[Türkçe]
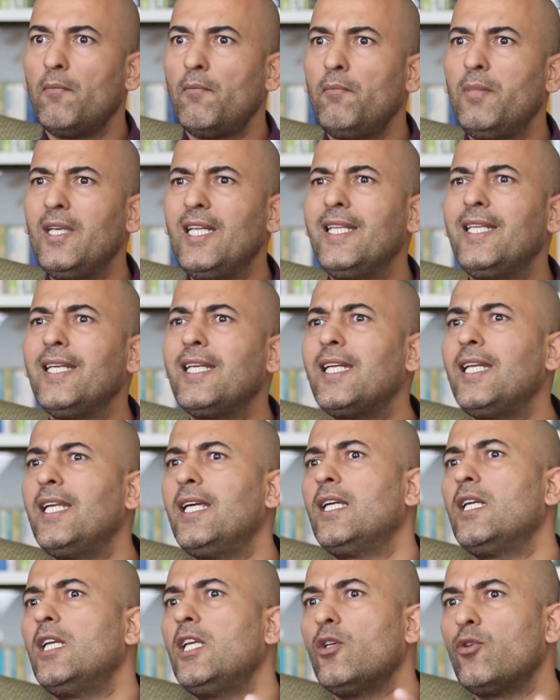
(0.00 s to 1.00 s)

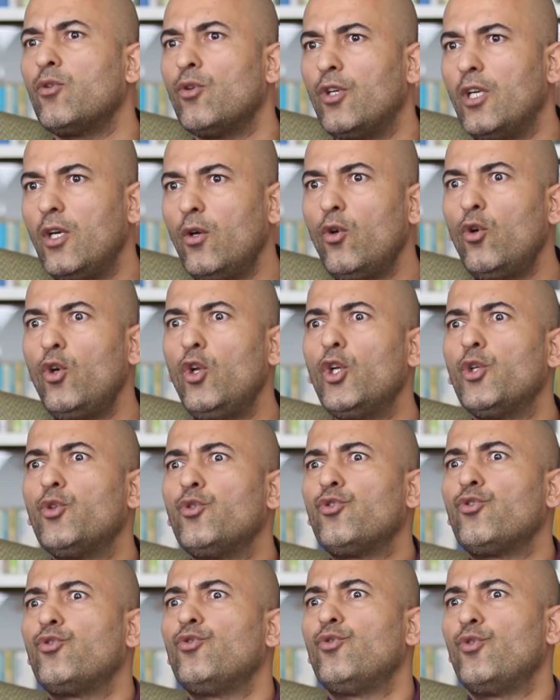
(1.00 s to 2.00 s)
bildiklerine göre öyle
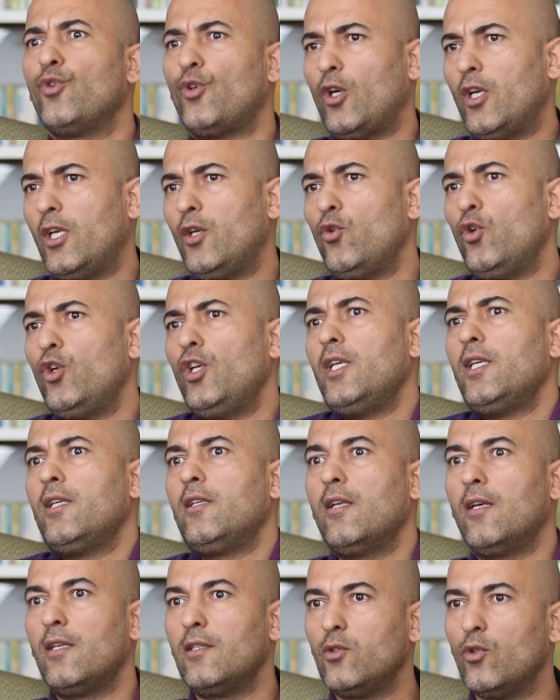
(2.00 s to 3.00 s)
düşünüyorlar, öyle
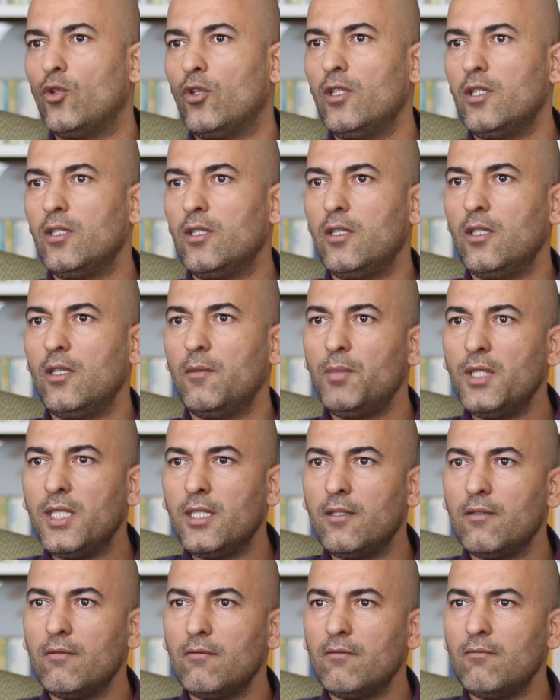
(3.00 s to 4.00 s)
inanıyorlar diye bir
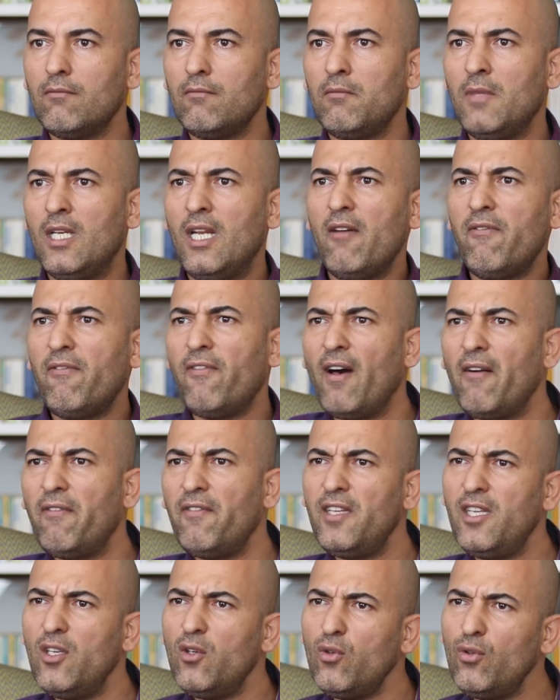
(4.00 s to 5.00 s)

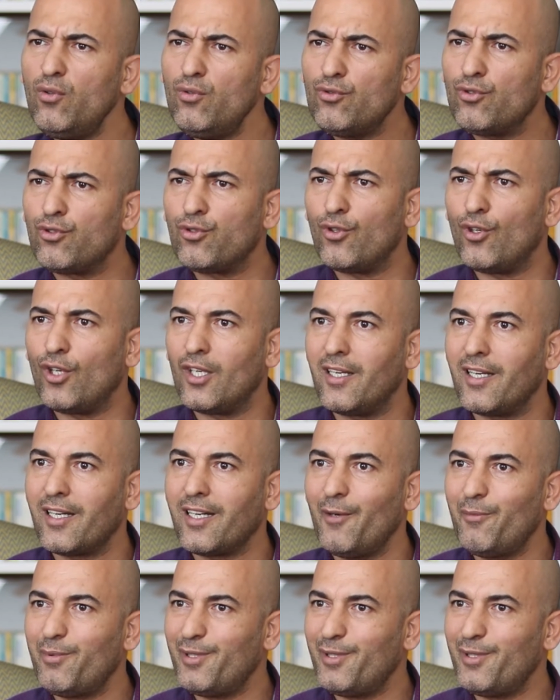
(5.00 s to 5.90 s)
leffafede konuşuyorlar.